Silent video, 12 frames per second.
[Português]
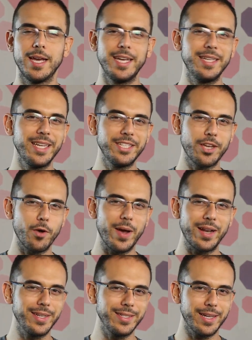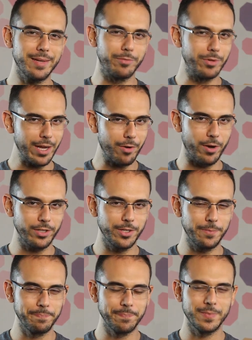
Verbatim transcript: E desde que eu era ainda molecote,